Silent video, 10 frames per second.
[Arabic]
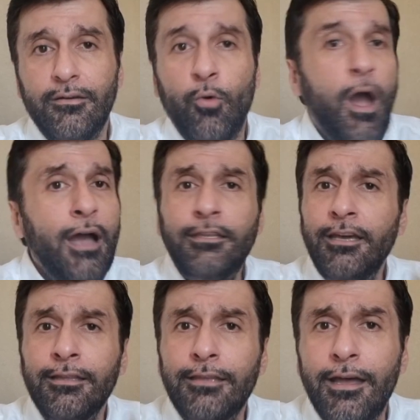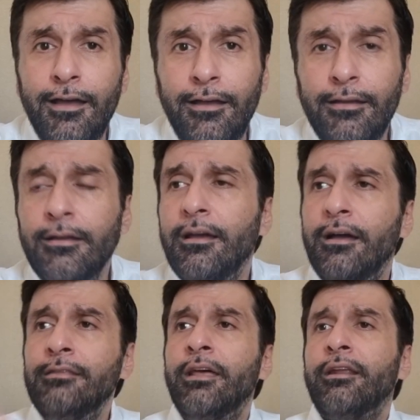وعادي عندها
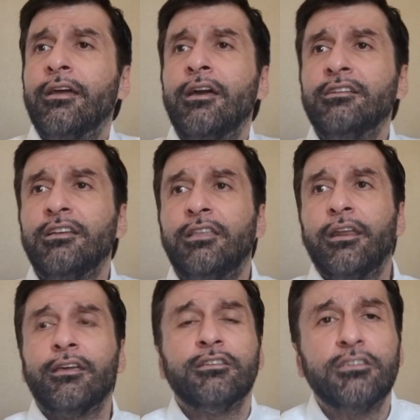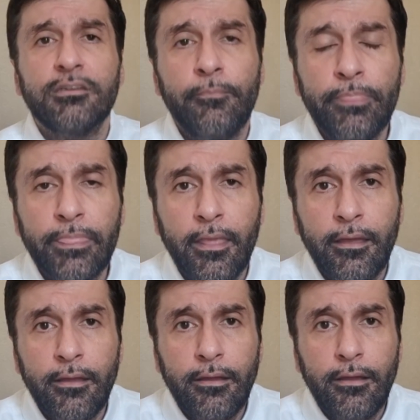ان الرقاصه ترقص
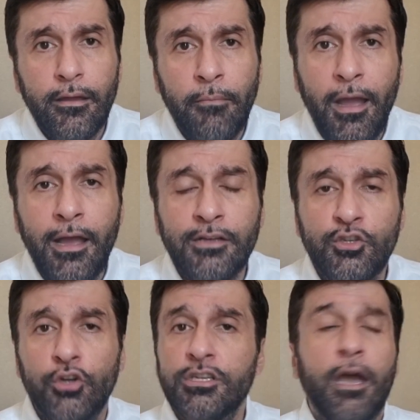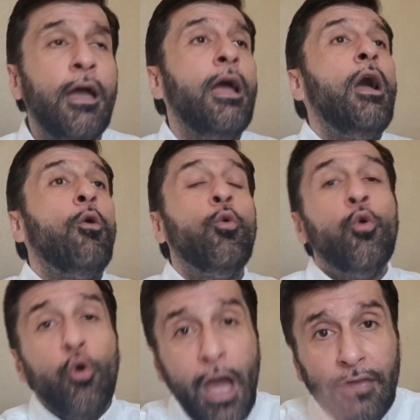مع زوجها
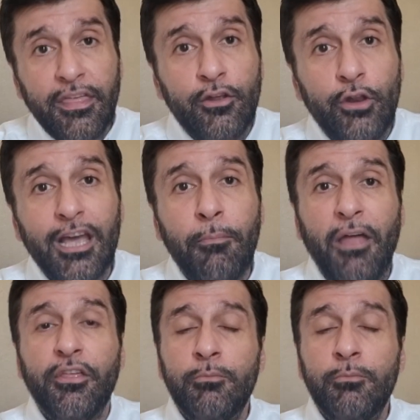وايضا هناك بعض